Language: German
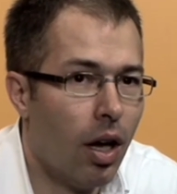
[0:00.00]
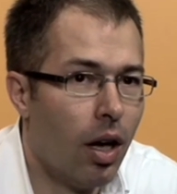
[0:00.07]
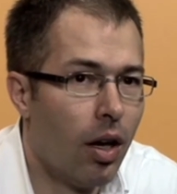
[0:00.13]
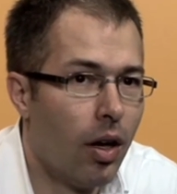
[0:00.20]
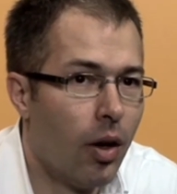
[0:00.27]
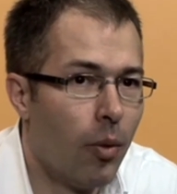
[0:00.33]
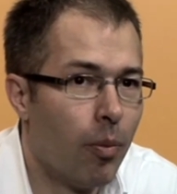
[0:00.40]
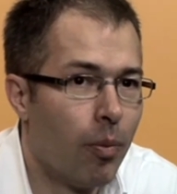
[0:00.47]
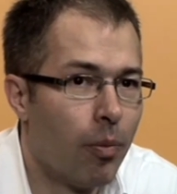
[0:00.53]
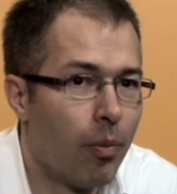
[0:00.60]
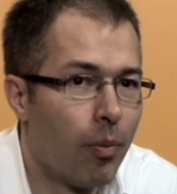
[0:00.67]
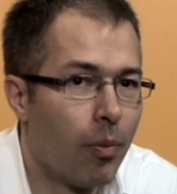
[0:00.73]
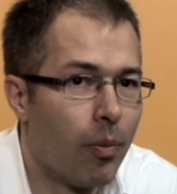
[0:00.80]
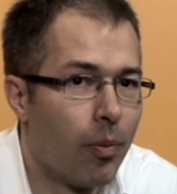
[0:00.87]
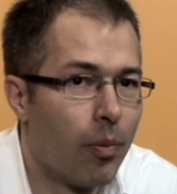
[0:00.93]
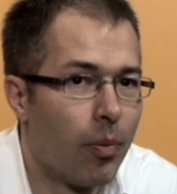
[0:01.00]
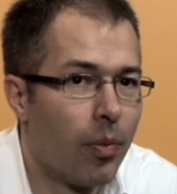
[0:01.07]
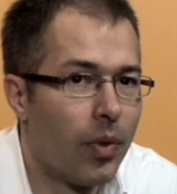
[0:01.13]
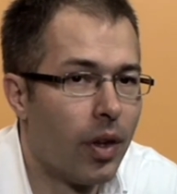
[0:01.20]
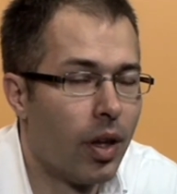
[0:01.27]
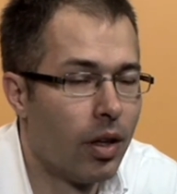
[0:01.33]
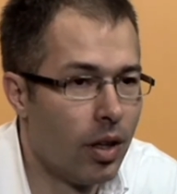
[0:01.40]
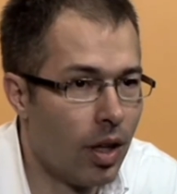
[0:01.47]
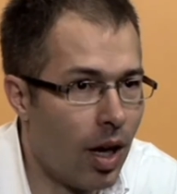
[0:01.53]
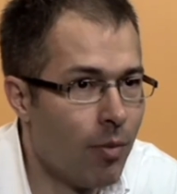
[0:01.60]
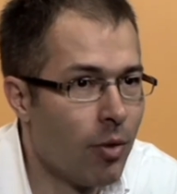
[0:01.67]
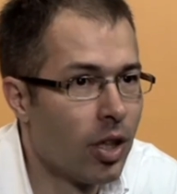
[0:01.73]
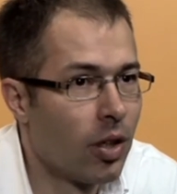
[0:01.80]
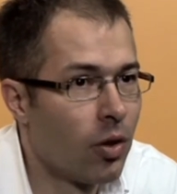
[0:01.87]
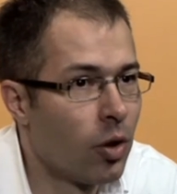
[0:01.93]
Ähm, ja,
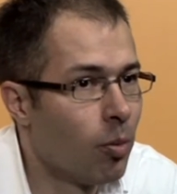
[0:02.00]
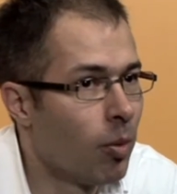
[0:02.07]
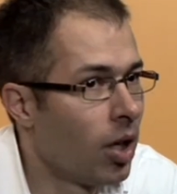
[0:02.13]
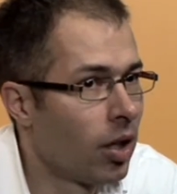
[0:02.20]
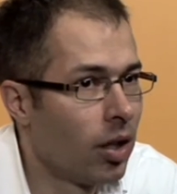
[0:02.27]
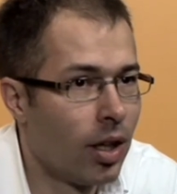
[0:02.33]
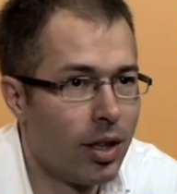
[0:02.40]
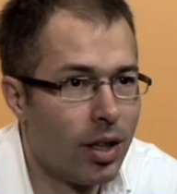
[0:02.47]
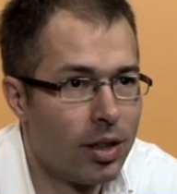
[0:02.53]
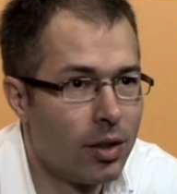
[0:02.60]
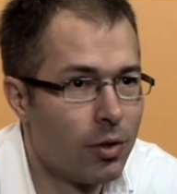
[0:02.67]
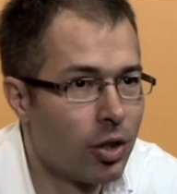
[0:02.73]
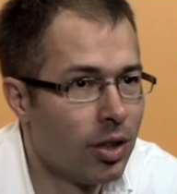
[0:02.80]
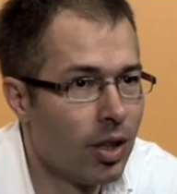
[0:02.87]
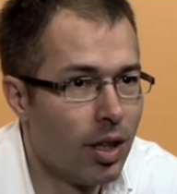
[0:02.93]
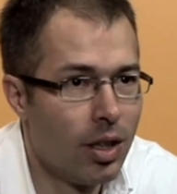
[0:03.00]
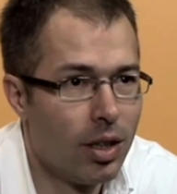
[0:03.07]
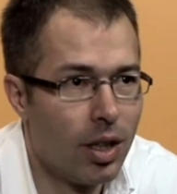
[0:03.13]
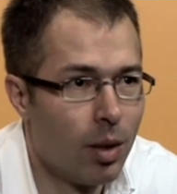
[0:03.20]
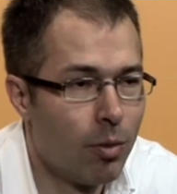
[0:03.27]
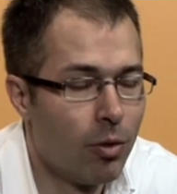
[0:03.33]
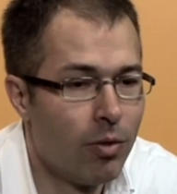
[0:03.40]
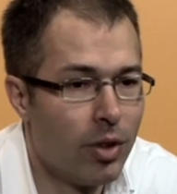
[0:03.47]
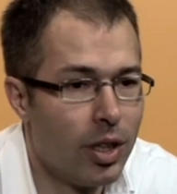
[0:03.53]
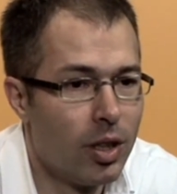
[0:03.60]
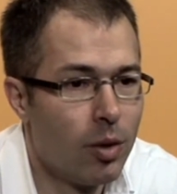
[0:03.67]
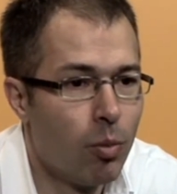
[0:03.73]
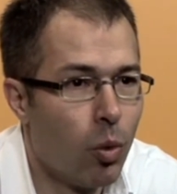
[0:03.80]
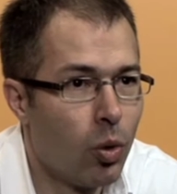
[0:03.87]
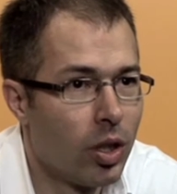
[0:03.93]
haben wir dann auch gemacht, ging relativ schnell, innerhalb von
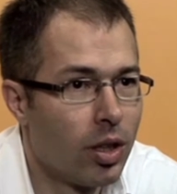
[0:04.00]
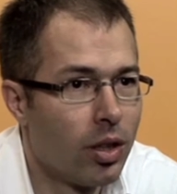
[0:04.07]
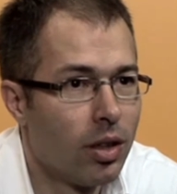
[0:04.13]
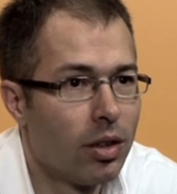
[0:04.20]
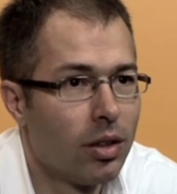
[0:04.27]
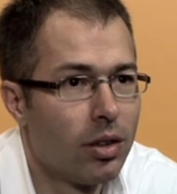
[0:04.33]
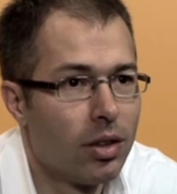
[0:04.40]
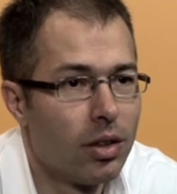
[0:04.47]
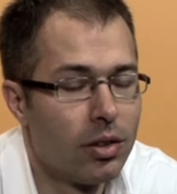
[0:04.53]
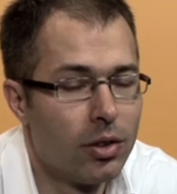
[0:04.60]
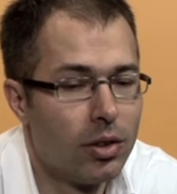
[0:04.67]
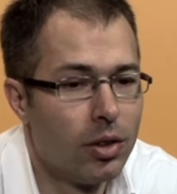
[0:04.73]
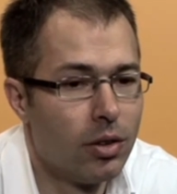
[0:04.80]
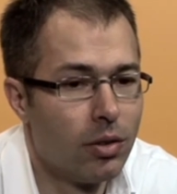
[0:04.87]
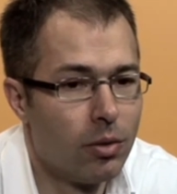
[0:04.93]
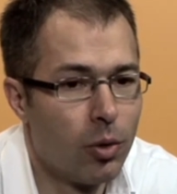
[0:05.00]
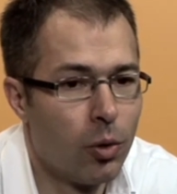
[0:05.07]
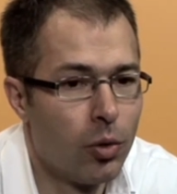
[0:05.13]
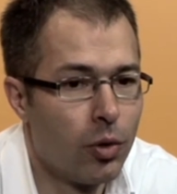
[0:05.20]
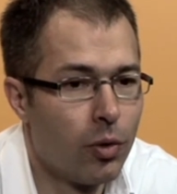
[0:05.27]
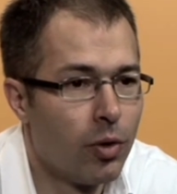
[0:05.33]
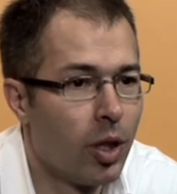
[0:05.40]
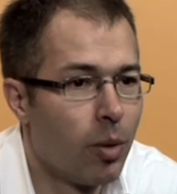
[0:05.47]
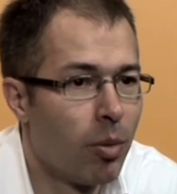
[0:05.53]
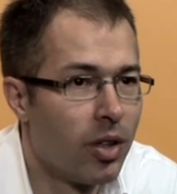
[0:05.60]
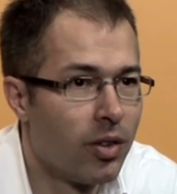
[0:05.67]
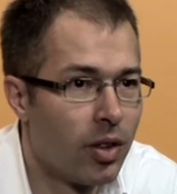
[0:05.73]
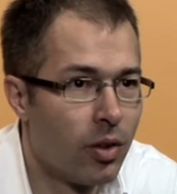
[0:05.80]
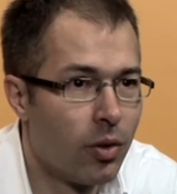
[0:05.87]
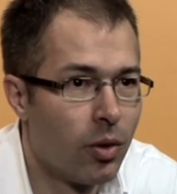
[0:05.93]
wenigen Monaten. Also die große Firma
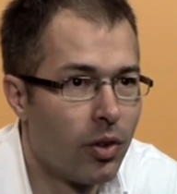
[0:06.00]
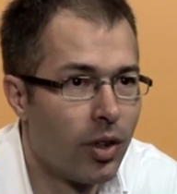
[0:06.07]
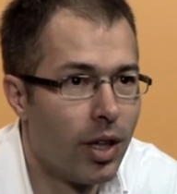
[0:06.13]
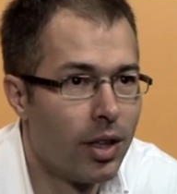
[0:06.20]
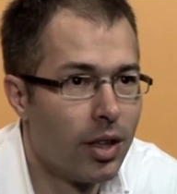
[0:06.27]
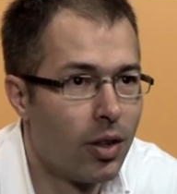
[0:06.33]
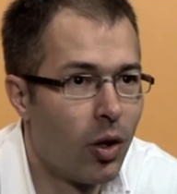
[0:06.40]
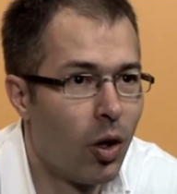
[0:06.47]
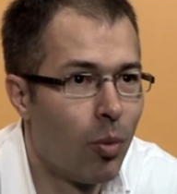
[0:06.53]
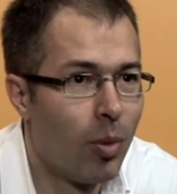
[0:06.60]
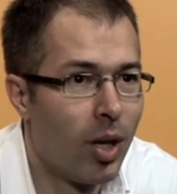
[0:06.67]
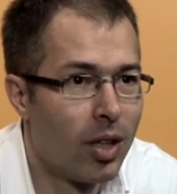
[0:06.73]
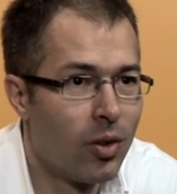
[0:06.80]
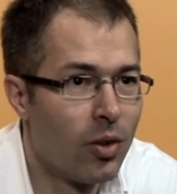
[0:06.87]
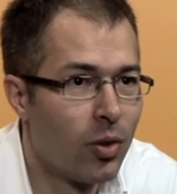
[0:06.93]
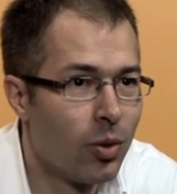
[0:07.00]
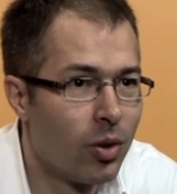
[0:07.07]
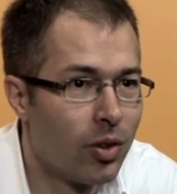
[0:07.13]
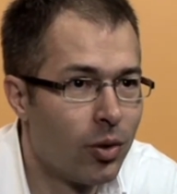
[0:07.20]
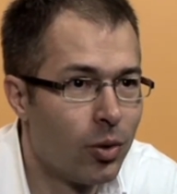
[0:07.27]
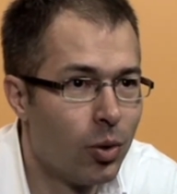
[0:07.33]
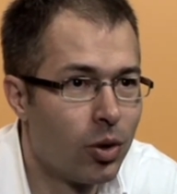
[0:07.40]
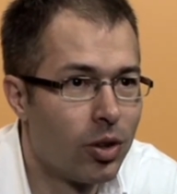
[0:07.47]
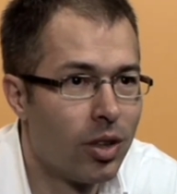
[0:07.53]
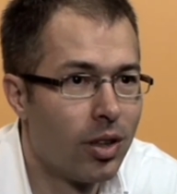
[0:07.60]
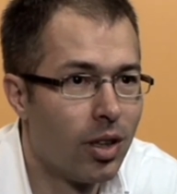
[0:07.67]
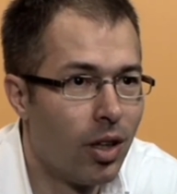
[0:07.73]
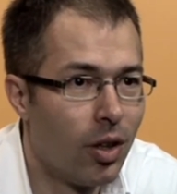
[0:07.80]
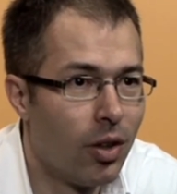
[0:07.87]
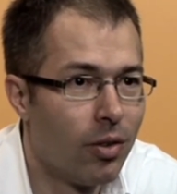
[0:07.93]
ist dann zu uns reingekommen, hat uns untersucht,
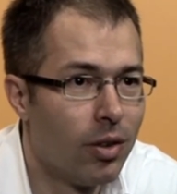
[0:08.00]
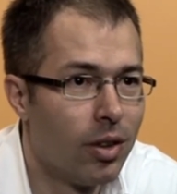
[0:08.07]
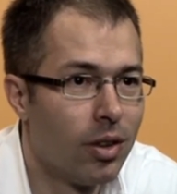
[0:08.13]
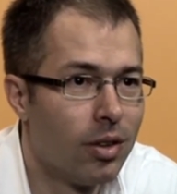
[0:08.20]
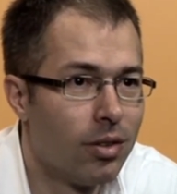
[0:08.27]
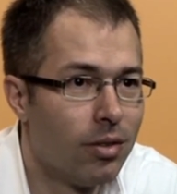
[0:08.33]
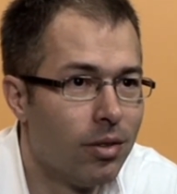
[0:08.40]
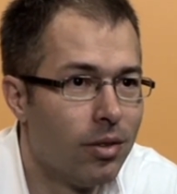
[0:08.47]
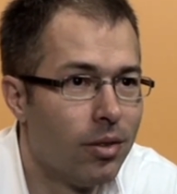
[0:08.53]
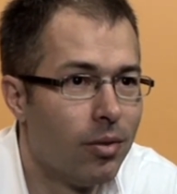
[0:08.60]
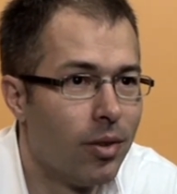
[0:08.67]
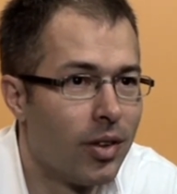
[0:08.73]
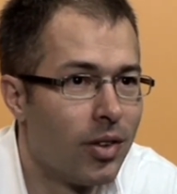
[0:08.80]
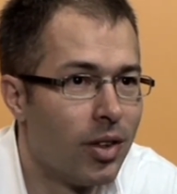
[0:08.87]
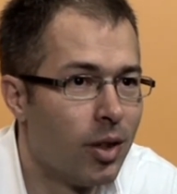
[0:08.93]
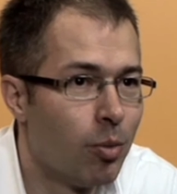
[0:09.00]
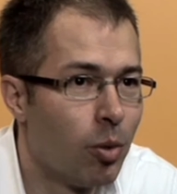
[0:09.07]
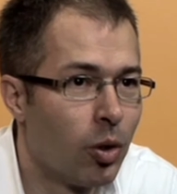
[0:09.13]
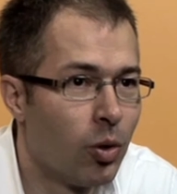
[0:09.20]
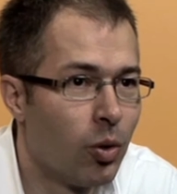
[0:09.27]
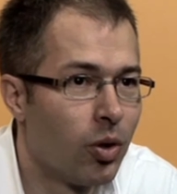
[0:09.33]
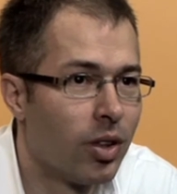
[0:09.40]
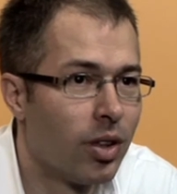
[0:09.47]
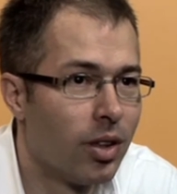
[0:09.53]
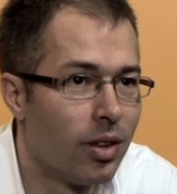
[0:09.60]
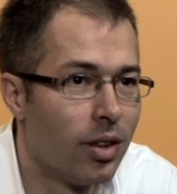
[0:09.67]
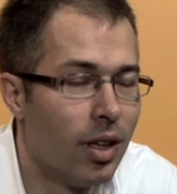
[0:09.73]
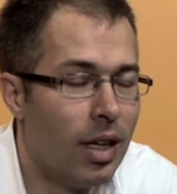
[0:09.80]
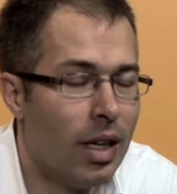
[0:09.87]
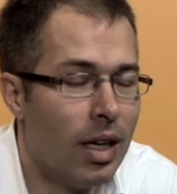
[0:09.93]
genau, äh, was sind die Produkte,